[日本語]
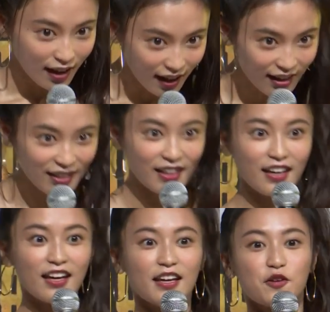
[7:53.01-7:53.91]
はい、
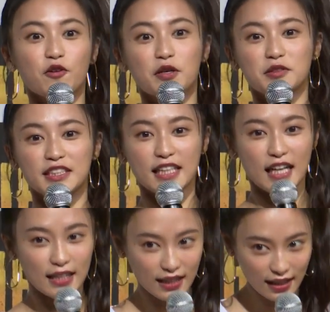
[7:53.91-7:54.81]
えー、今日はお時
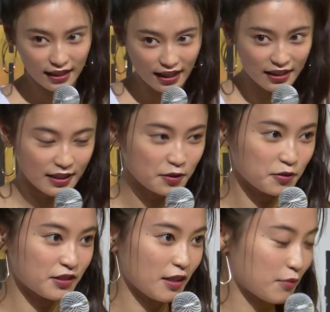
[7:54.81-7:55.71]
間いただいてありがとう
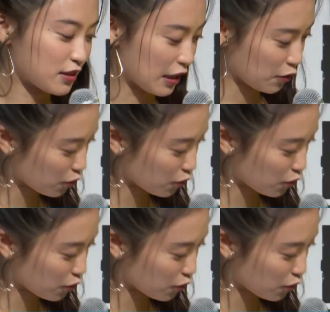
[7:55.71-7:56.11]
ございますあの